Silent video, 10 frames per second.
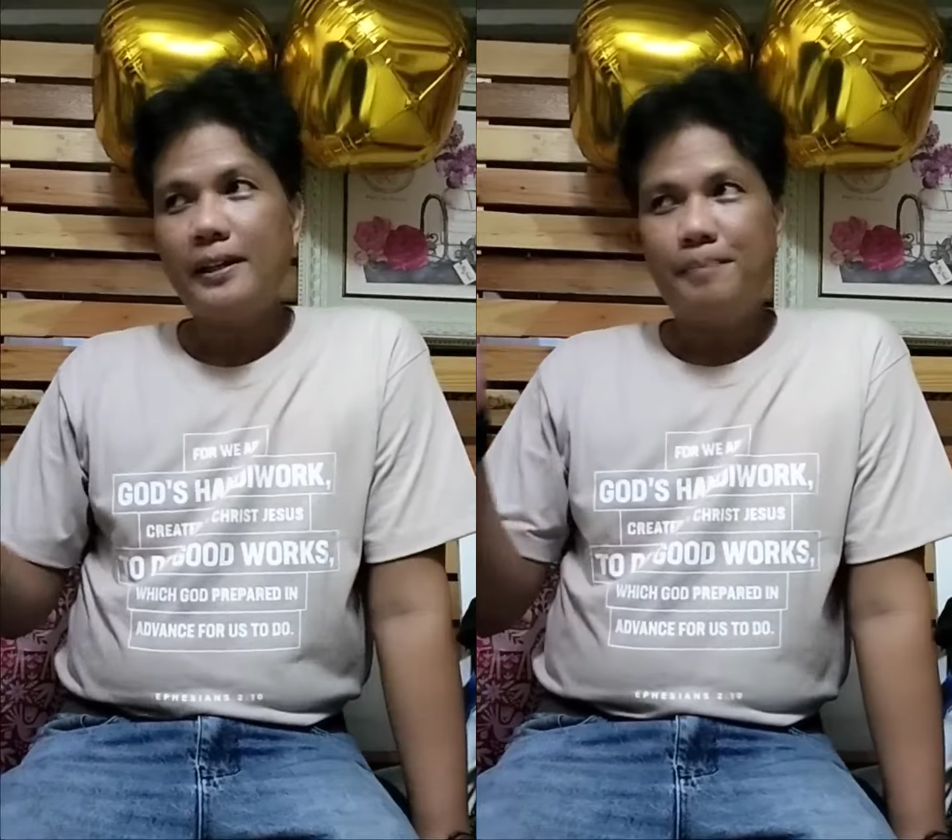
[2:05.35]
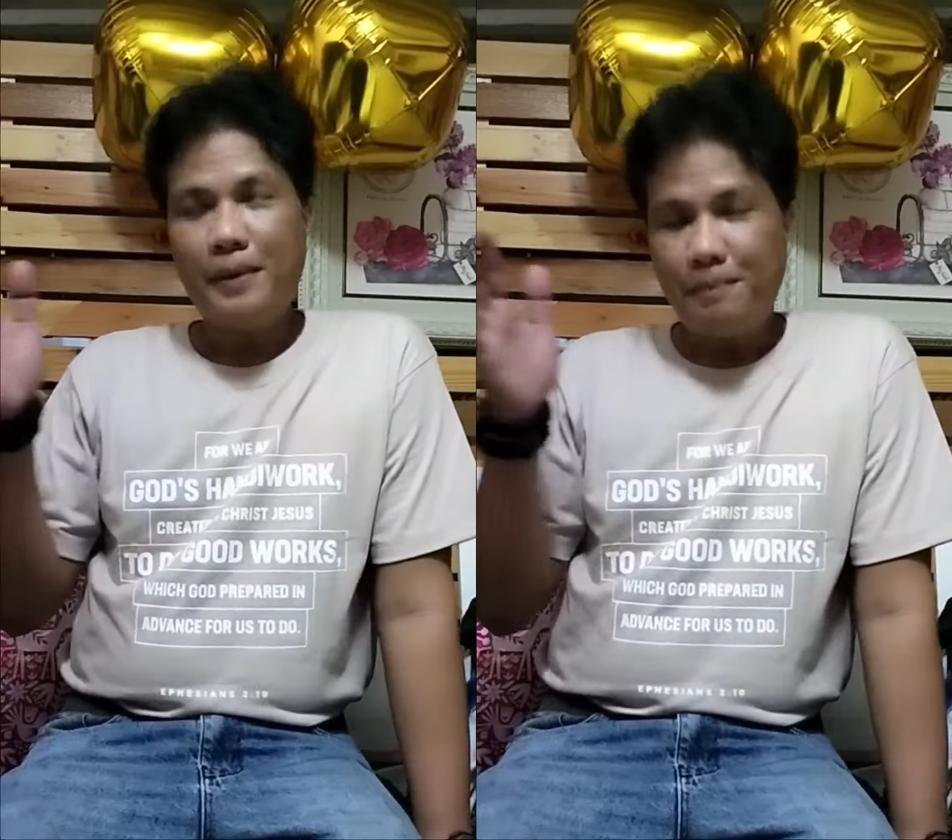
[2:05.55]

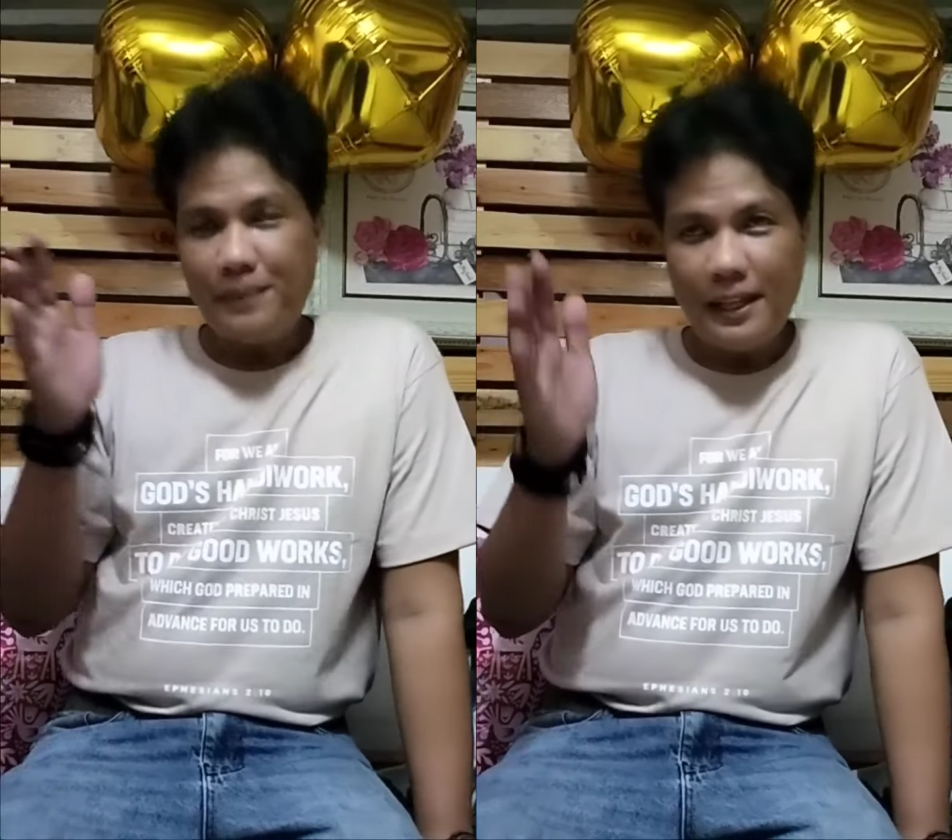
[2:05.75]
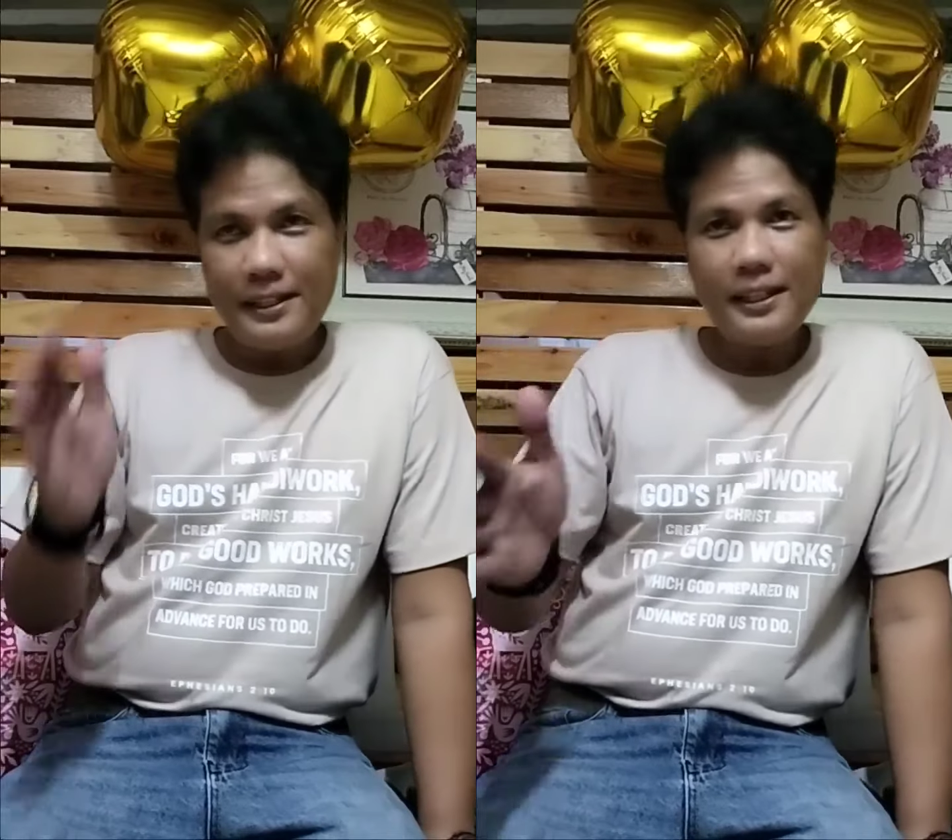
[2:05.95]

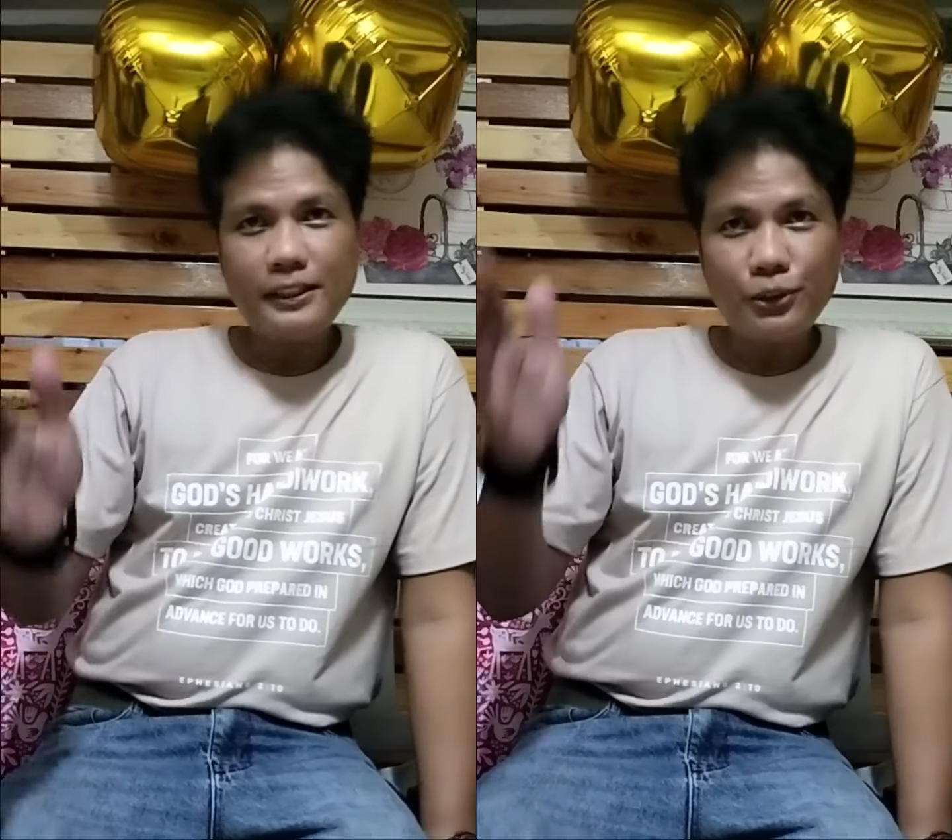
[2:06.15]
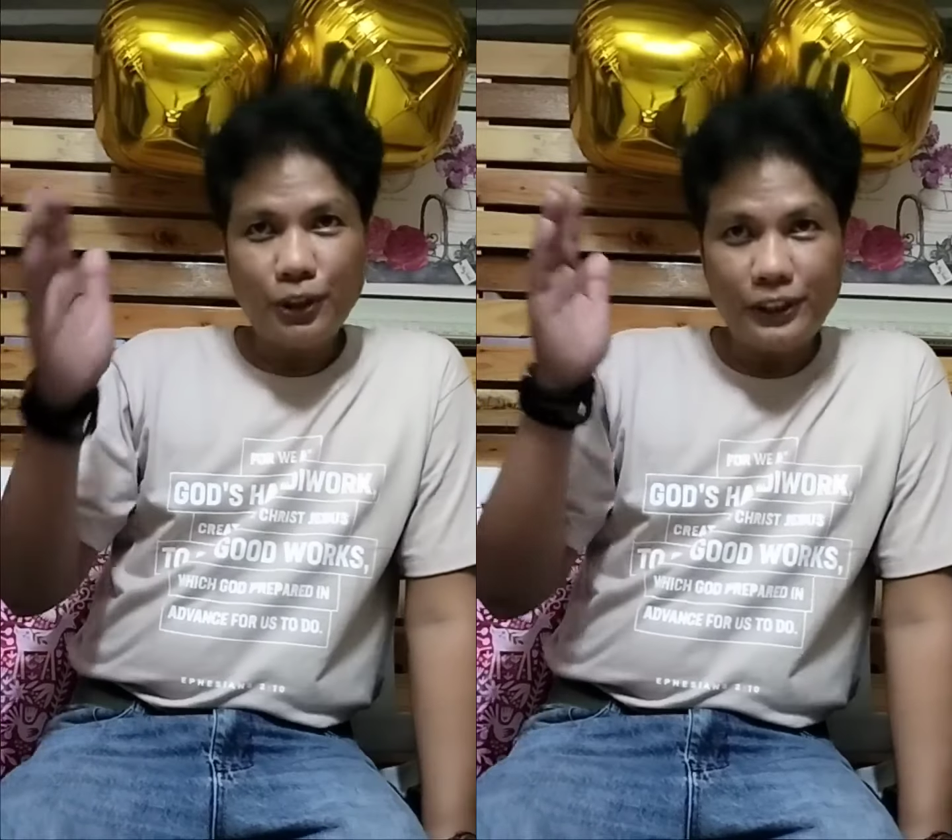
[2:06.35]
15 years
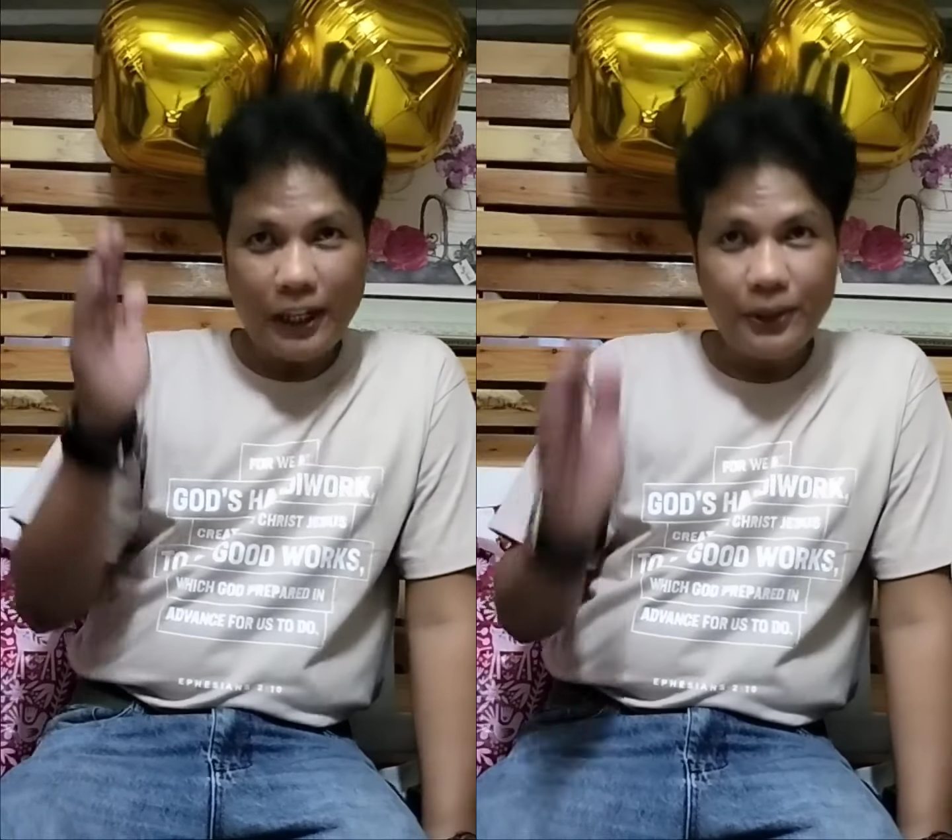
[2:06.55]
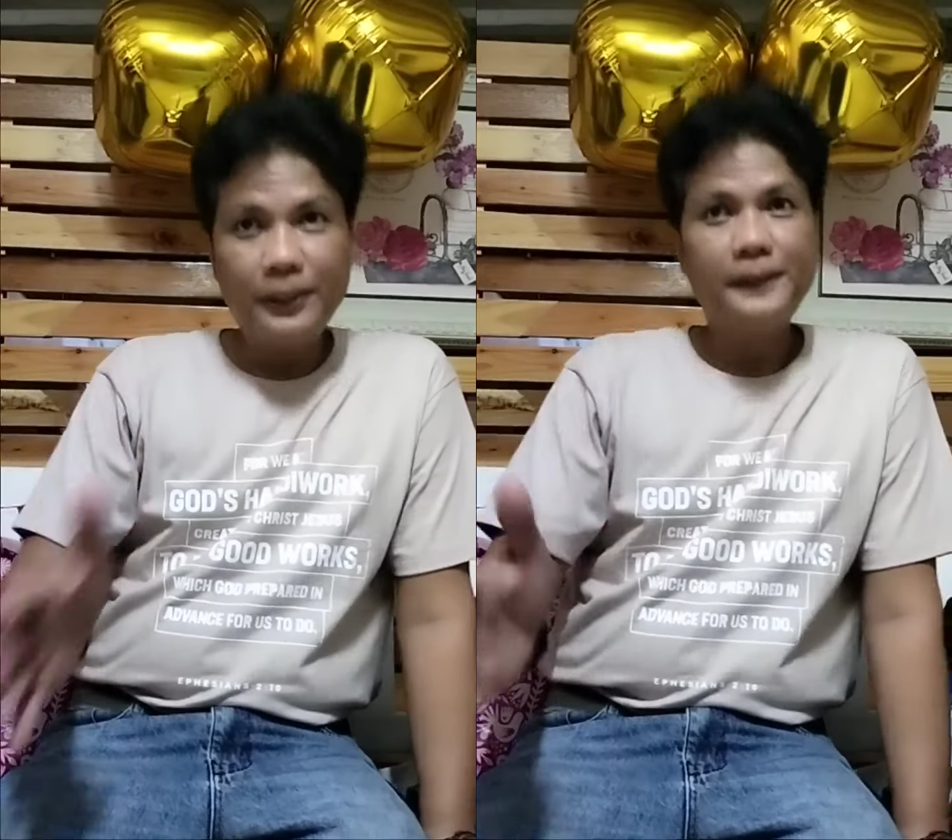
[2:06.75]
old
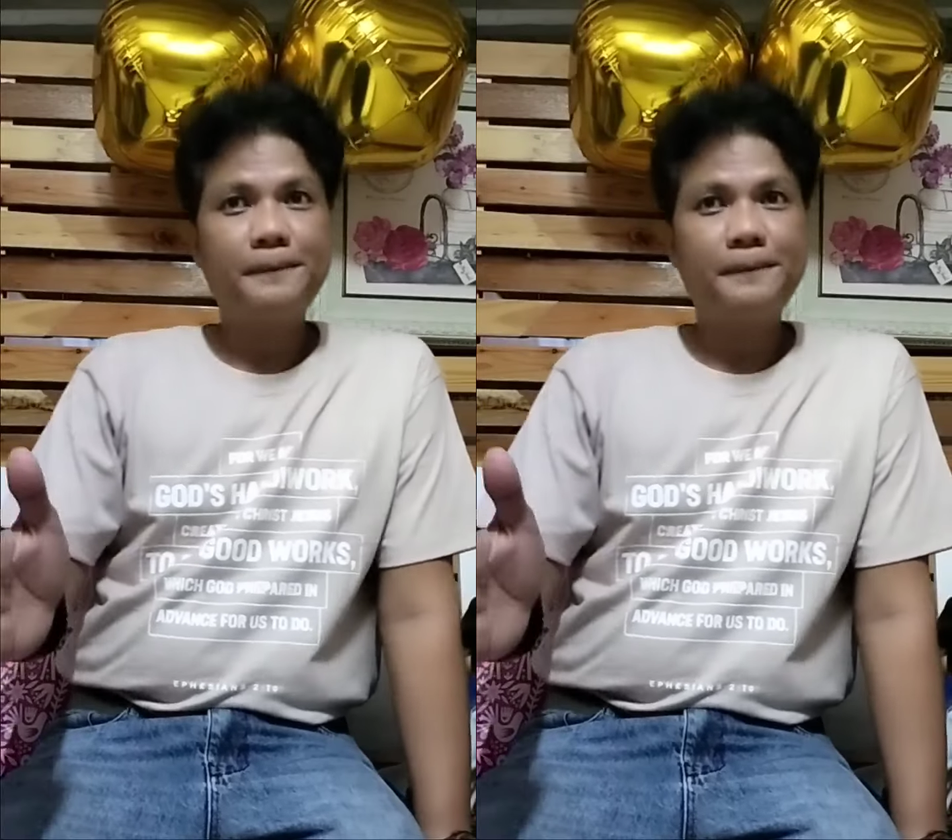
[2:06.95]
ako